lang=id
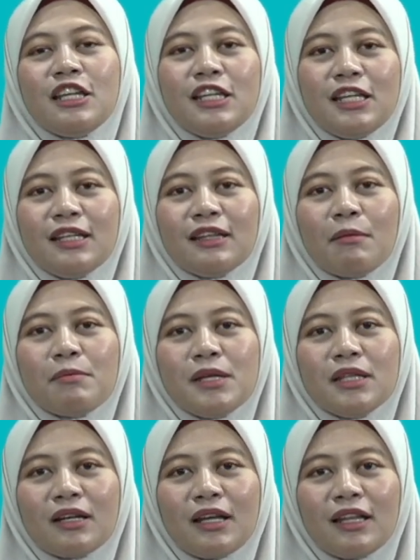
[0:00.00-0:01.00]
ini
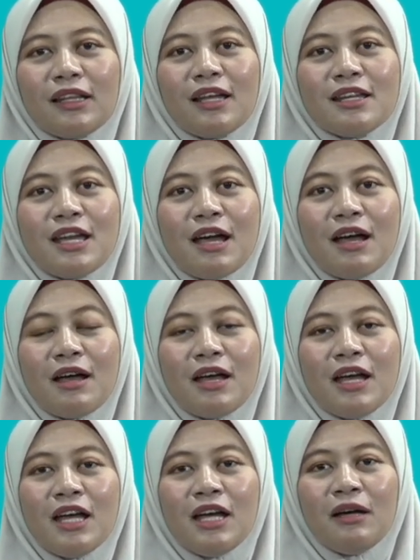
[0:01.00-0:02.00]
tapi ternyata dia
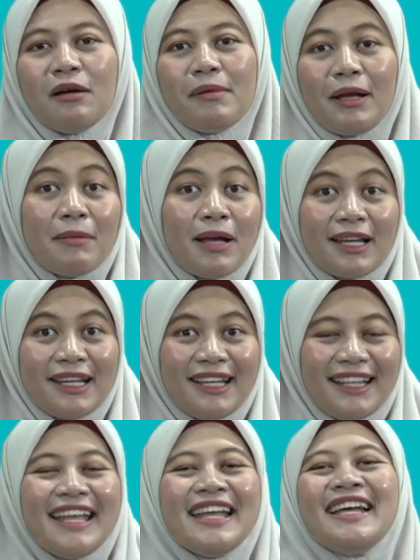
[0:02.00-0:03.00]
black market.